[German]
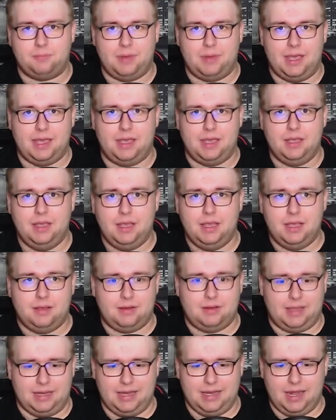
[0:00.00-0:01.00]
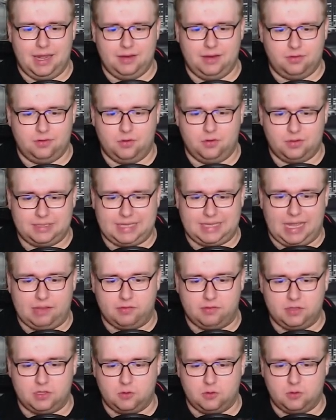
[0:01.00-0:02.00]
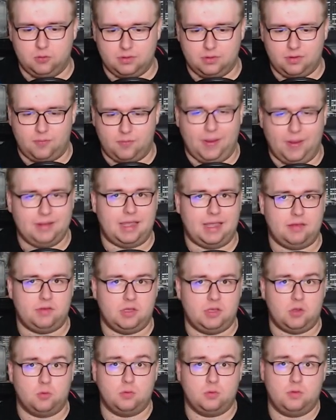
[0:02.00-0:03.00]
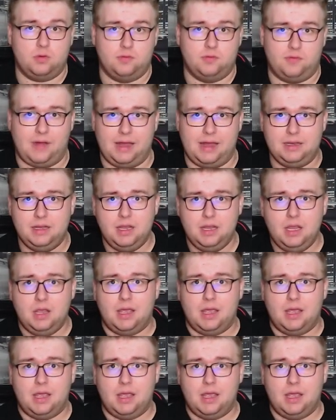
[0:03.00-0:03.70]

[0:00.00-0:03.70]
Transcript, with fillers: Bei, keine Ahnung, noch 30 Runden, 32 Runden zu fahren.